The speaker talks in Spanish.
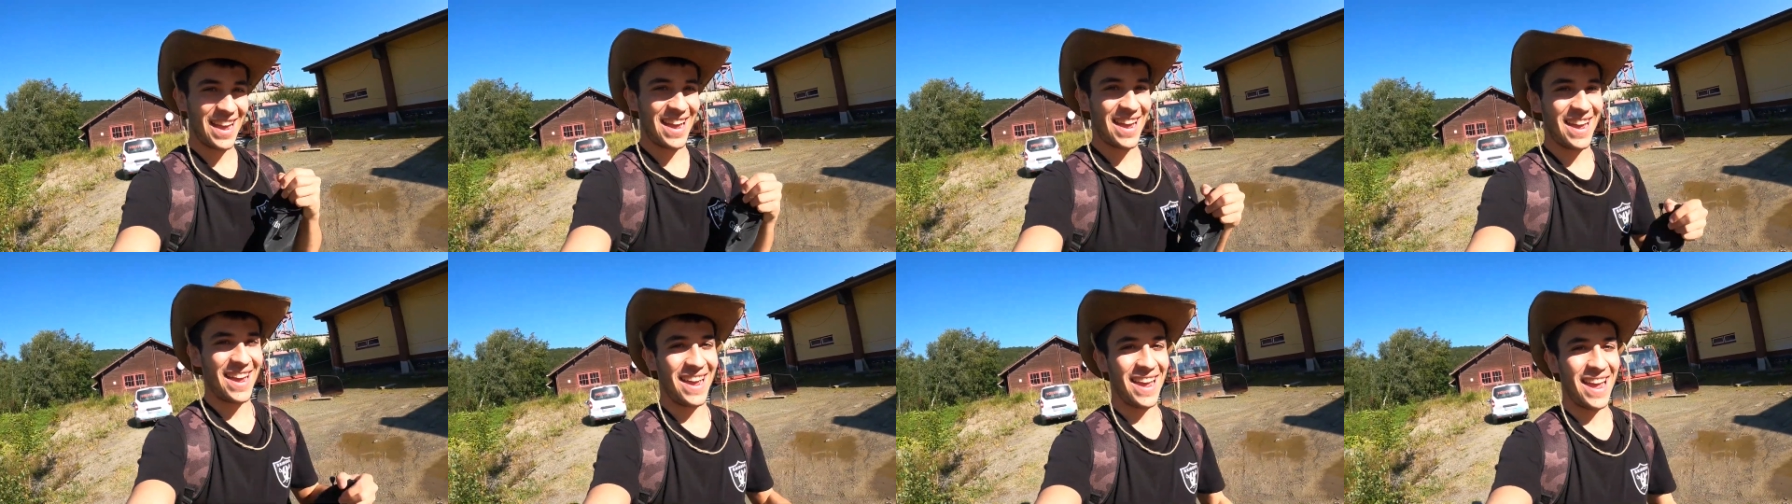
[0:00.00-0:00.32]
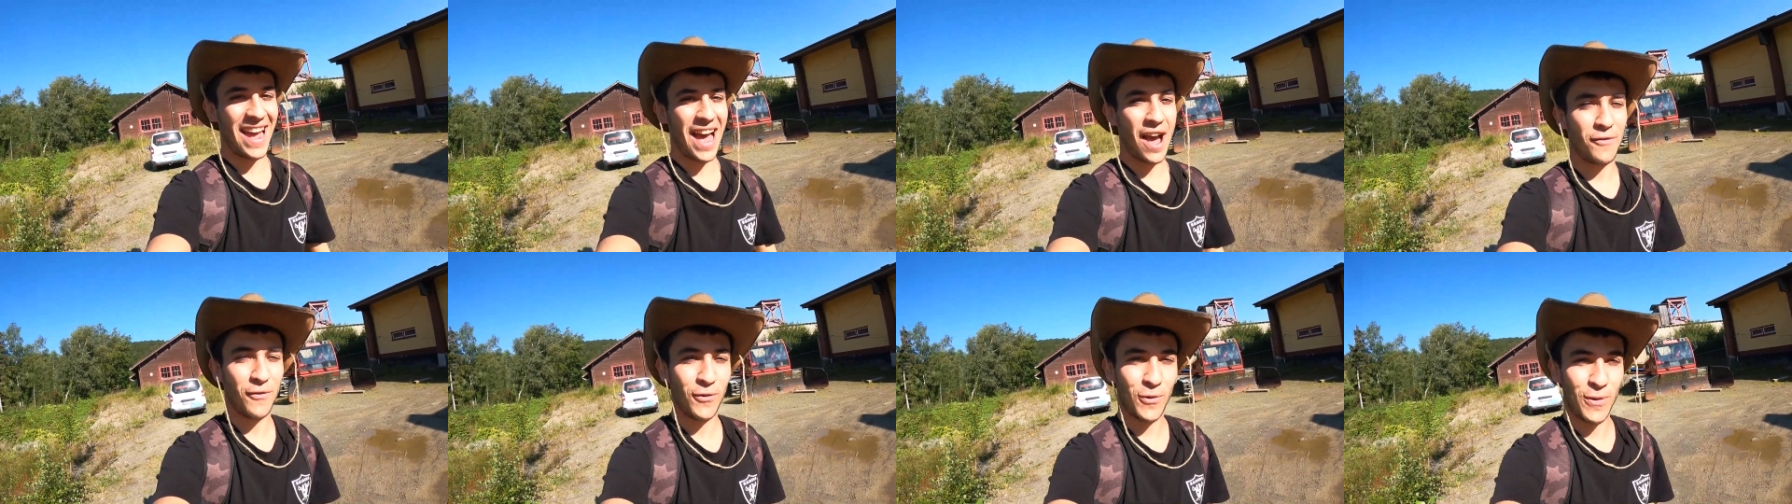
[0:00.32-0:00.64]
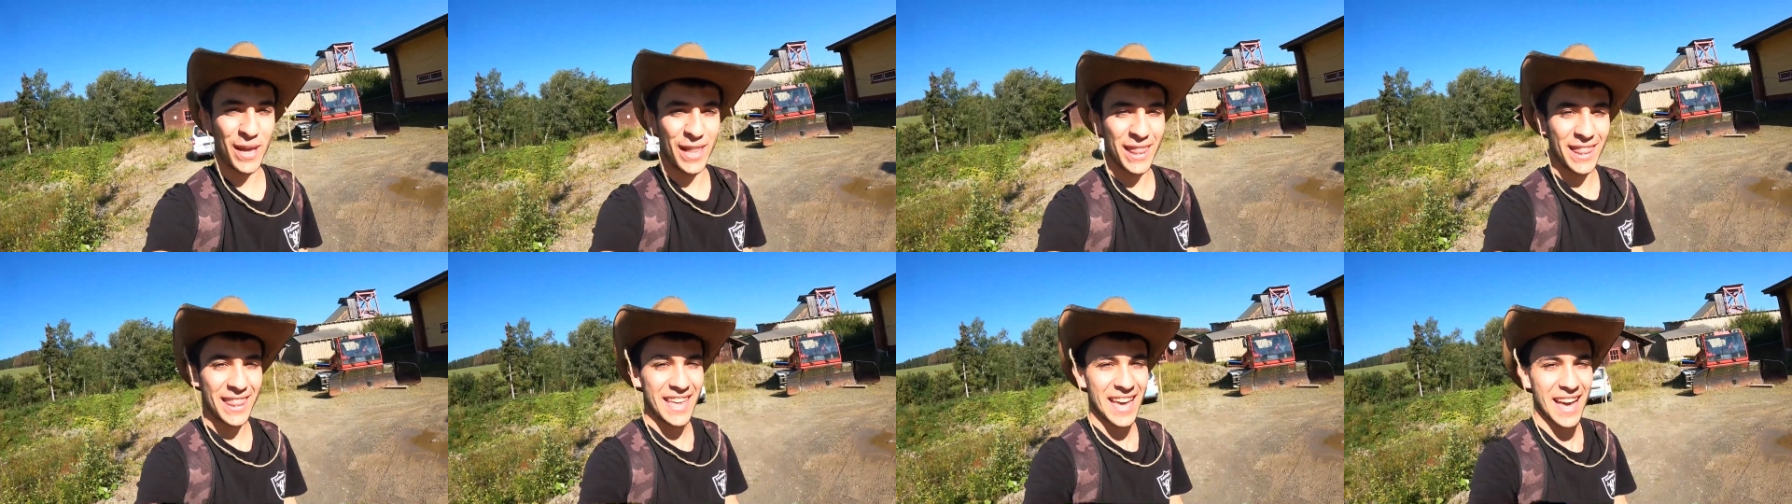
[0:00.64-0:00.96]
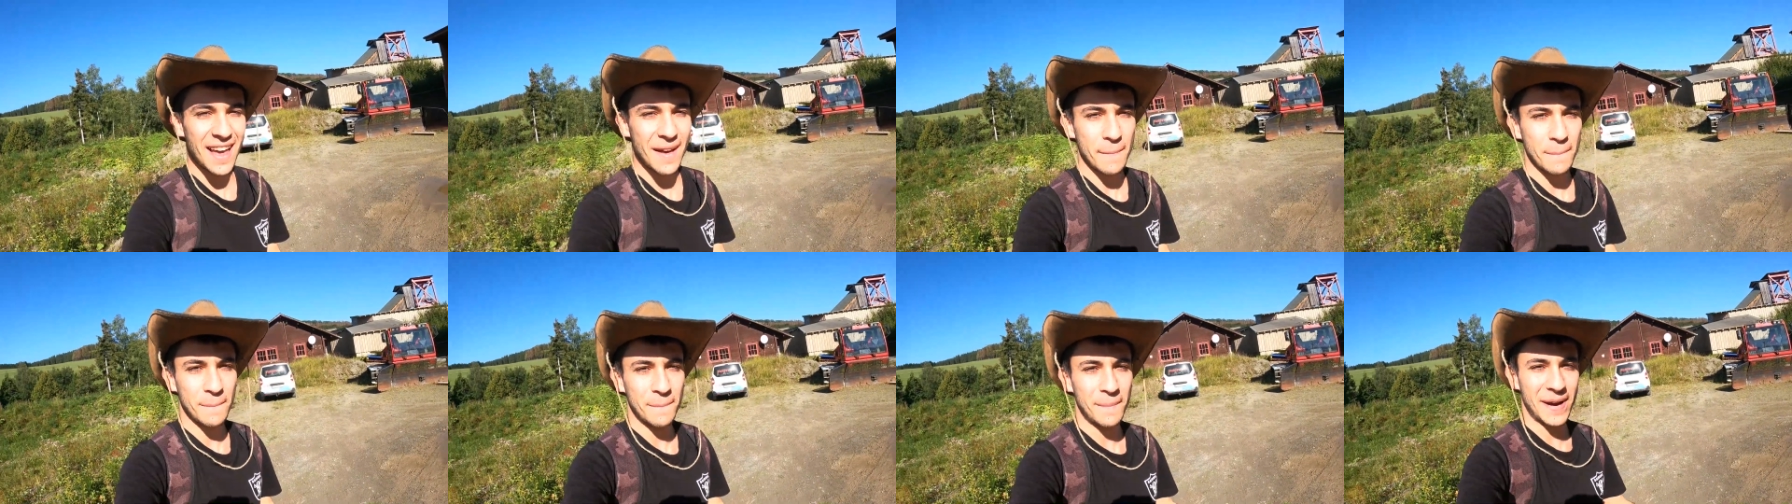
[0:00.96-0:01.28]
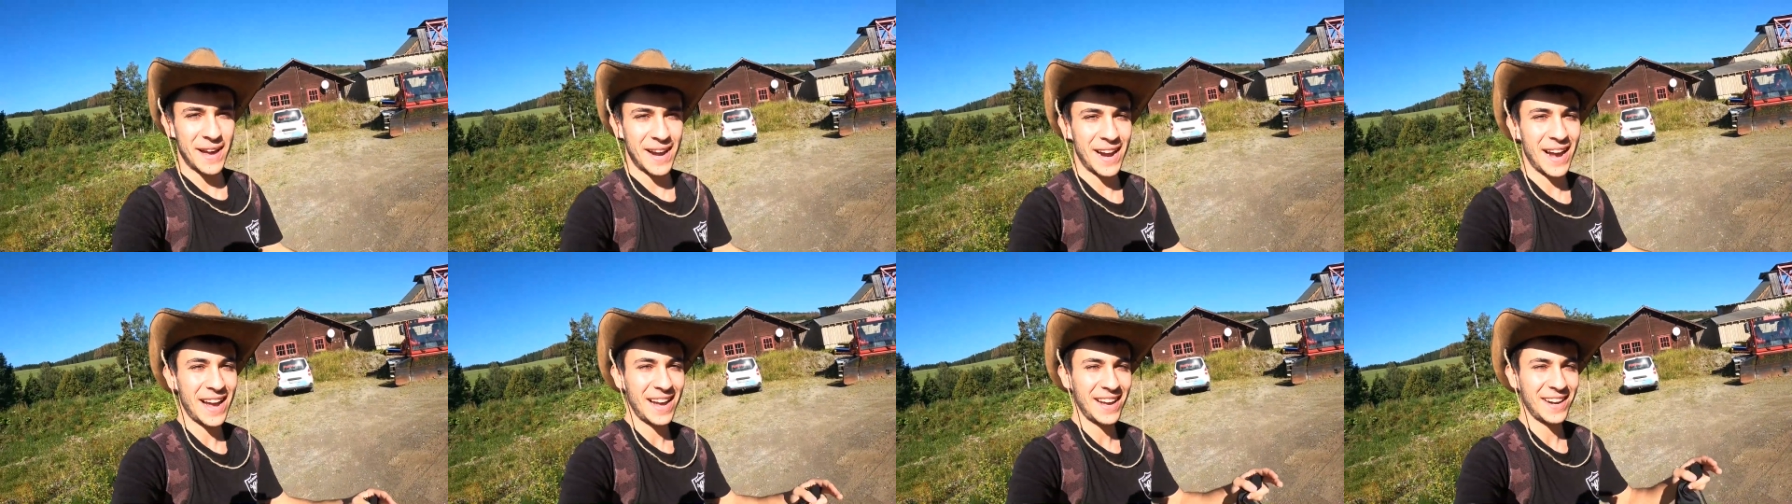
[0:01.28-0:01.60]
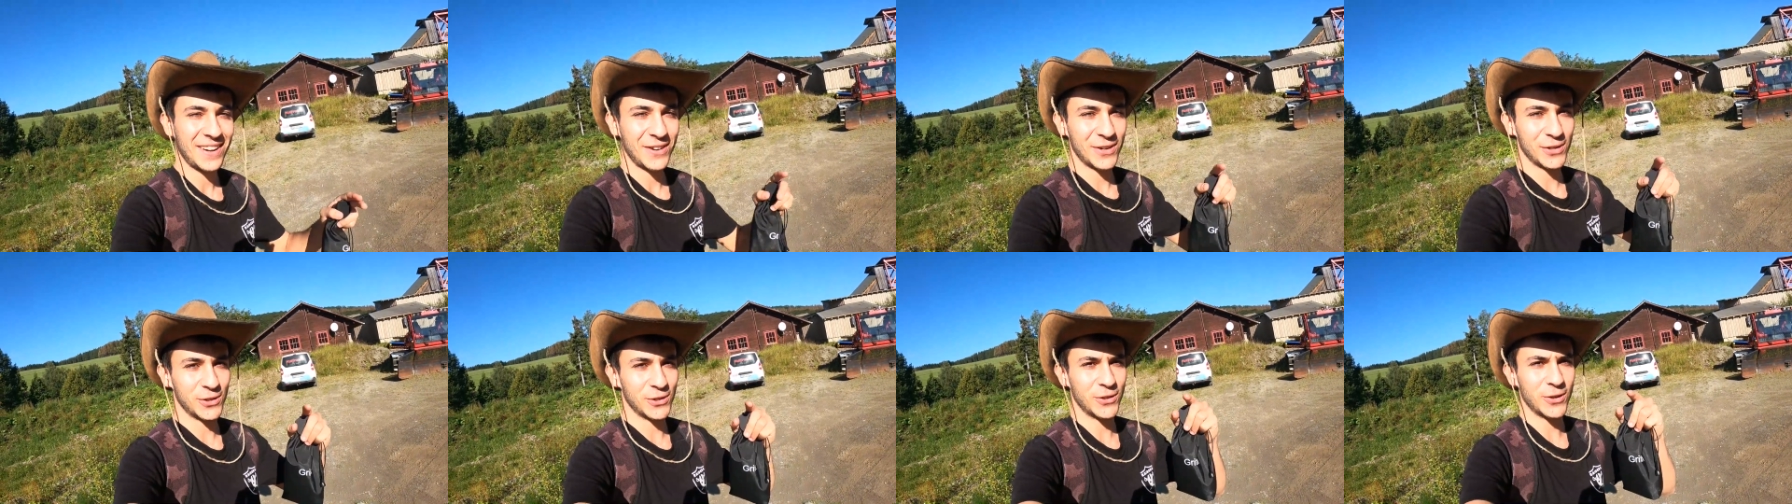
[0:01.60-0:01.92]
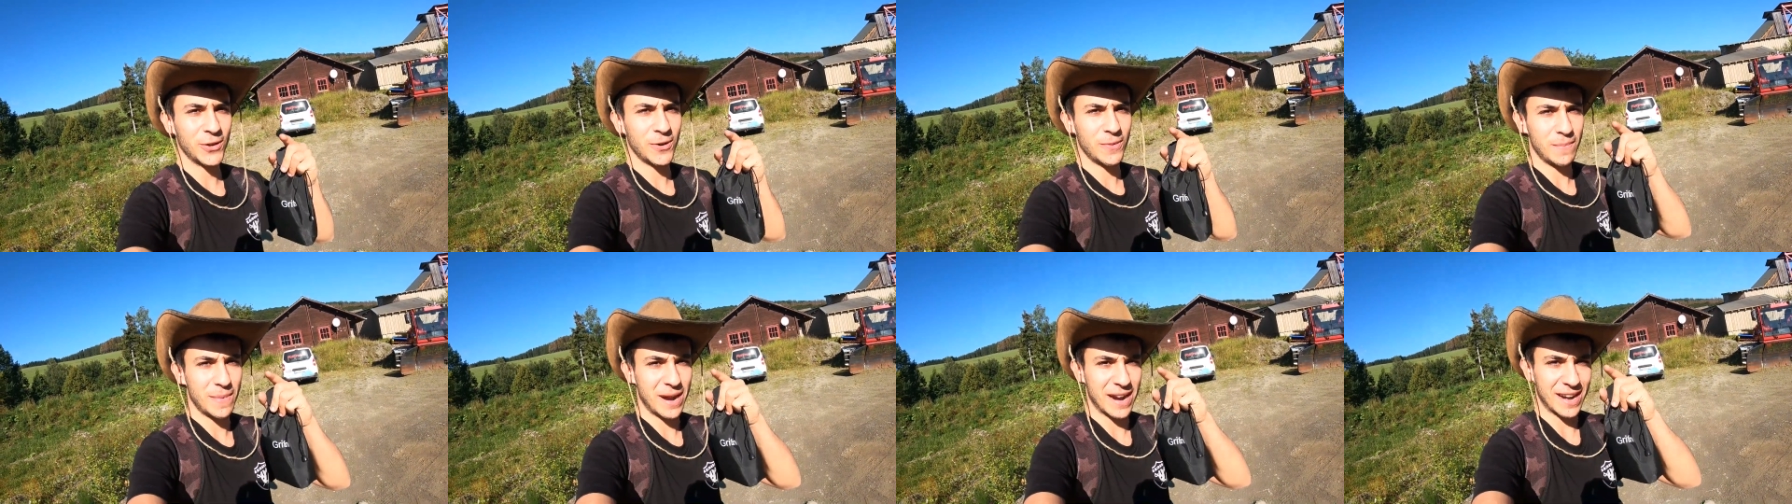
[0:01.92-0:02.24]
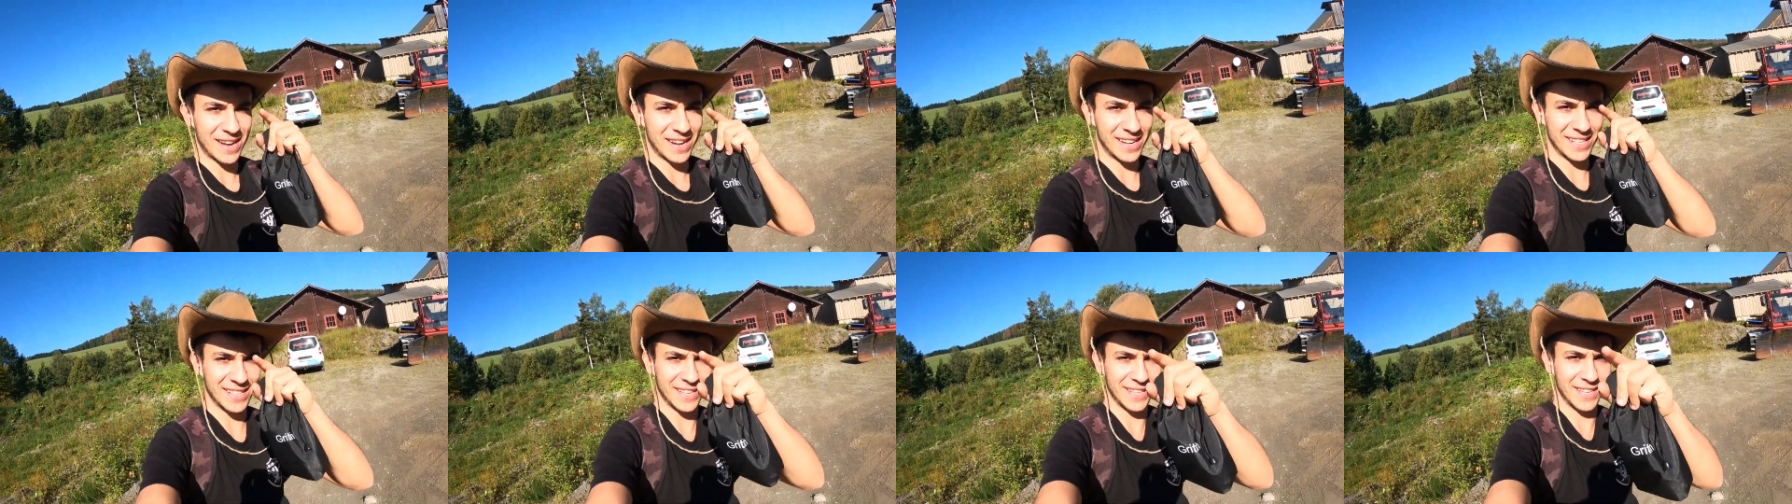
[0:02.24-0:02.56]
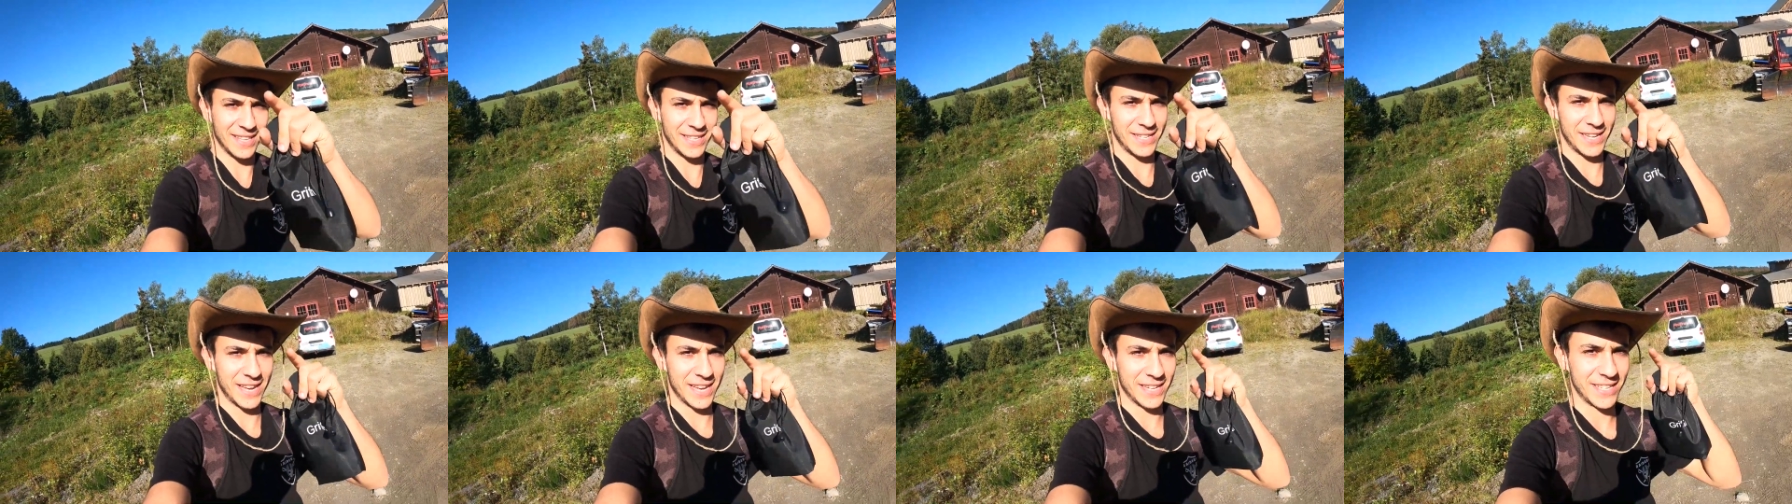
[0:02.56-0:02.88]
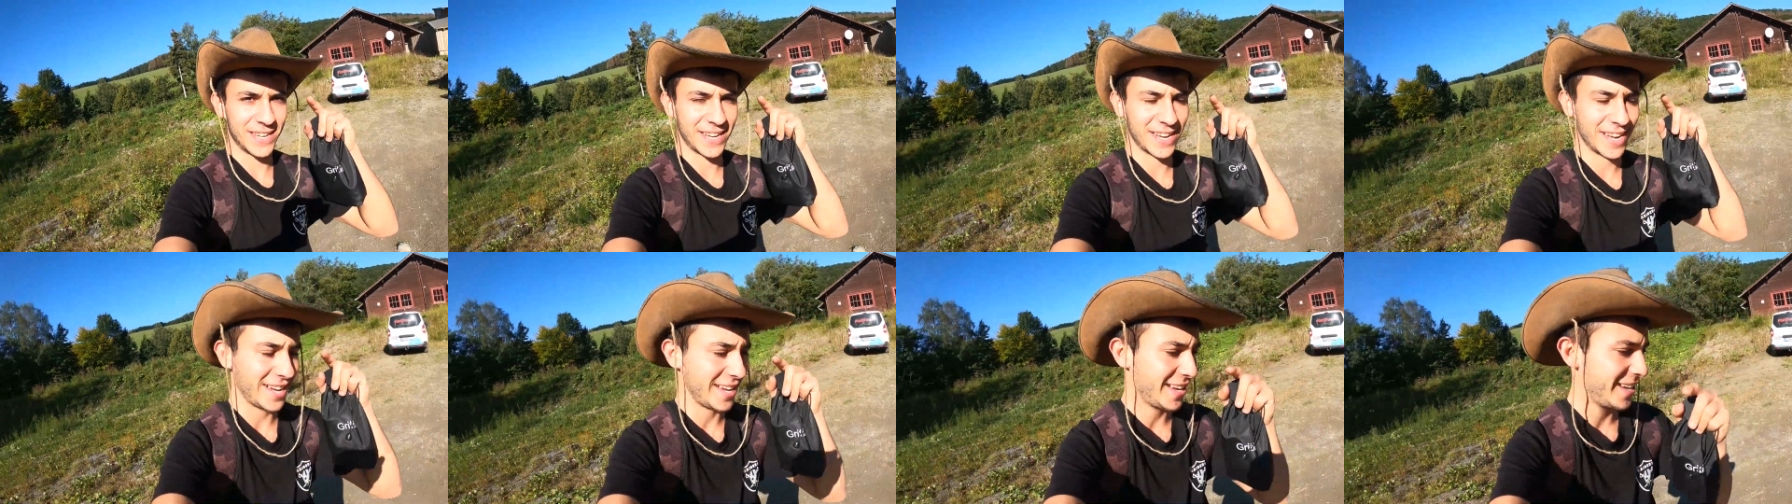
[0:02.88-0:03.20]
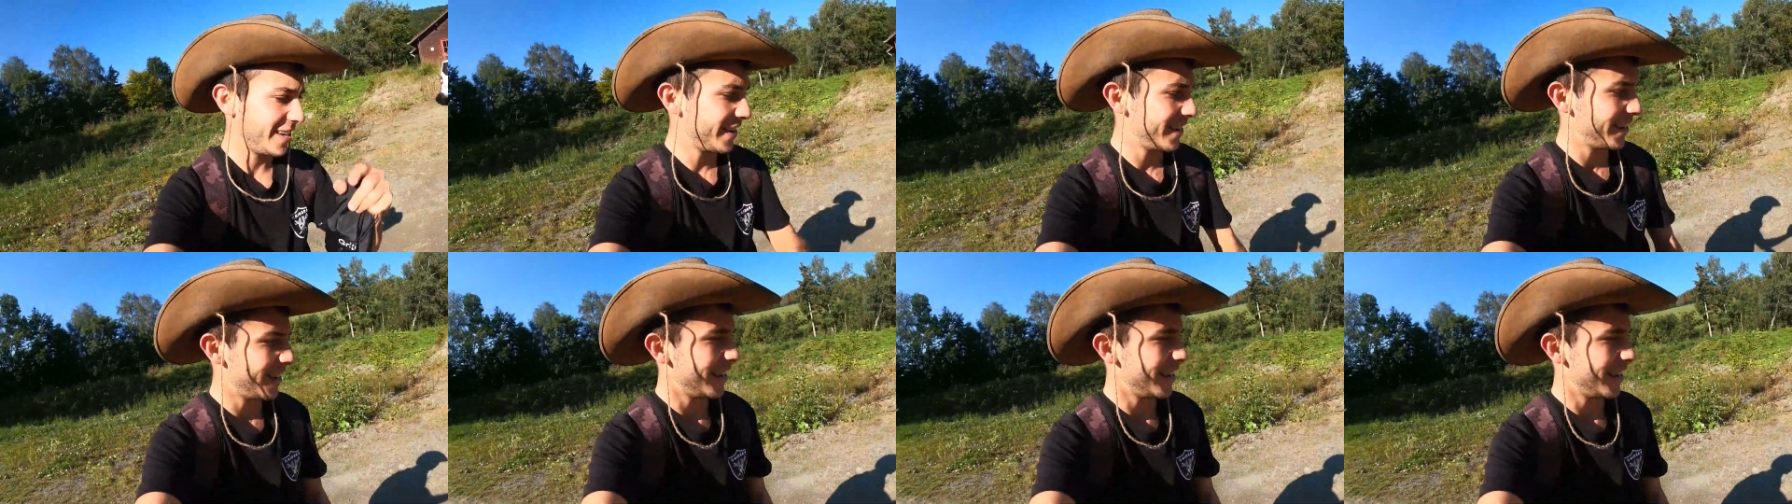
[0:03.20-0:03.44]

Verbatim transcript: eh, afluencia para nosotros marcar tendencia. Así que